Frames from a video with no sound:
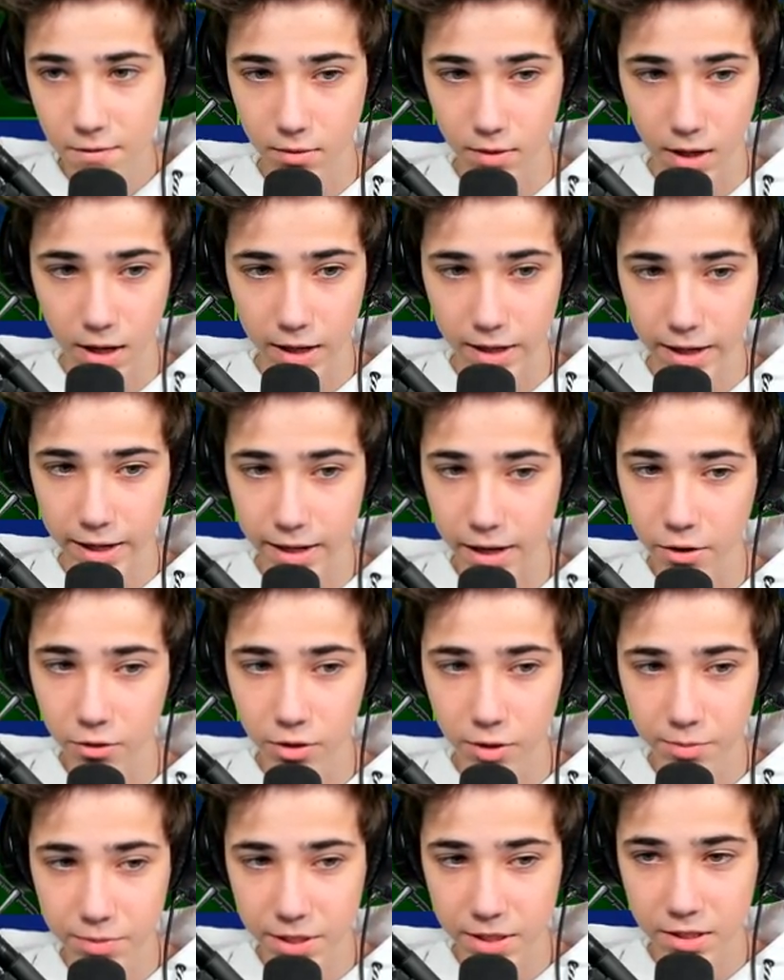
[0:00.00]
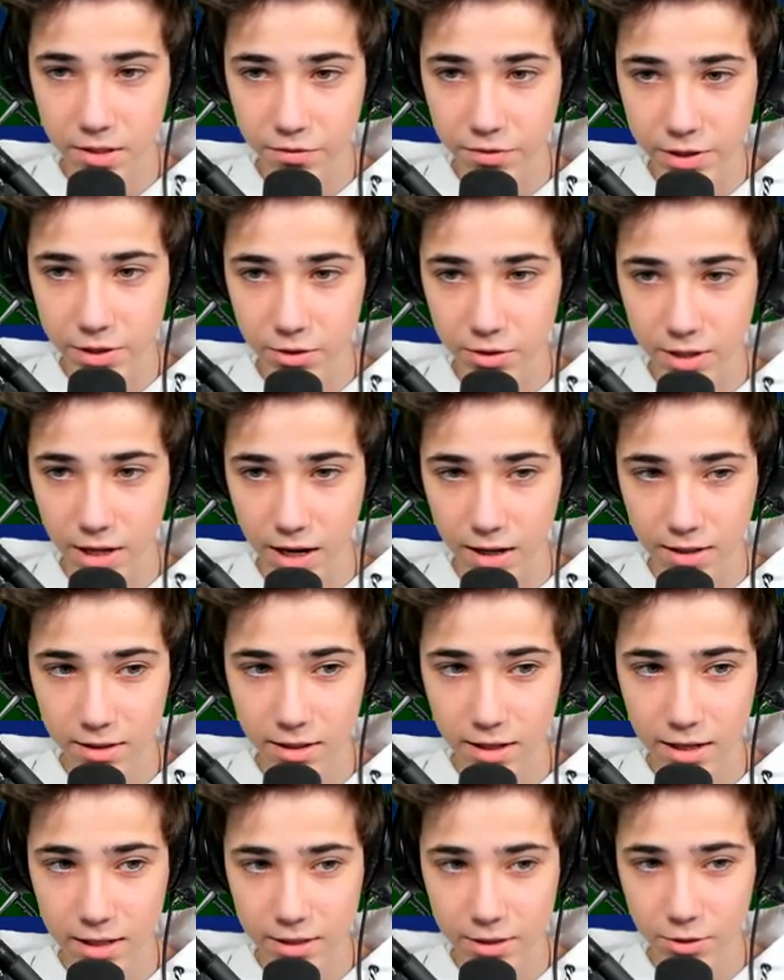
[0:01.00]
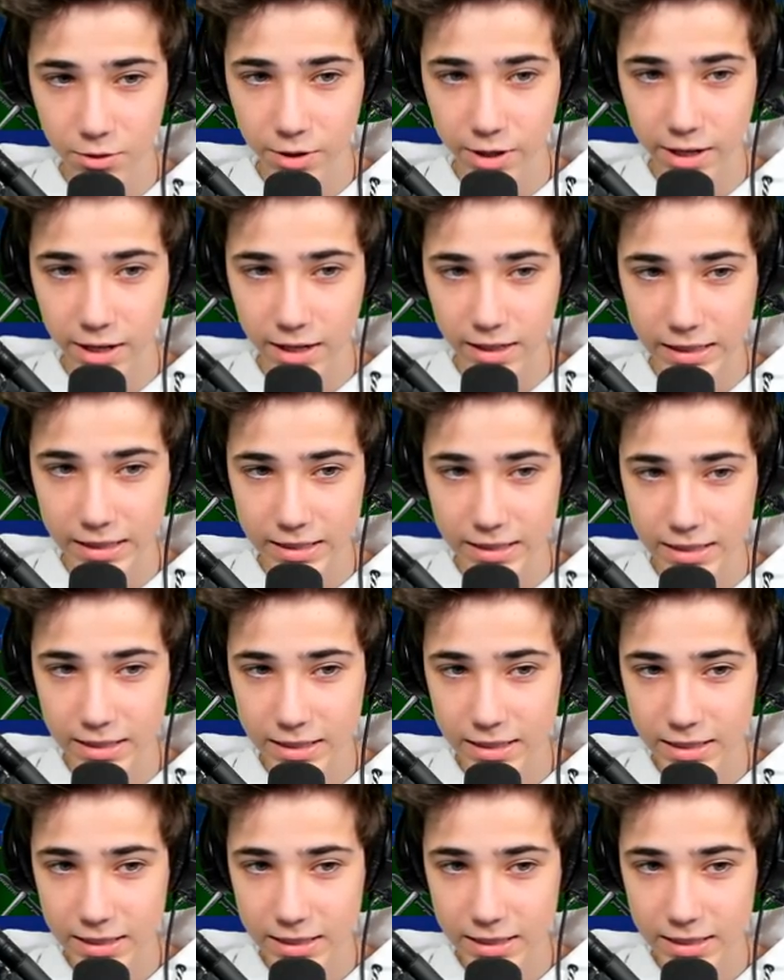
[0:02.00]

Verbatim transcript: ja, keine Ahnung, gibt es jetzt nicht viel zu sagen zu den Hacken.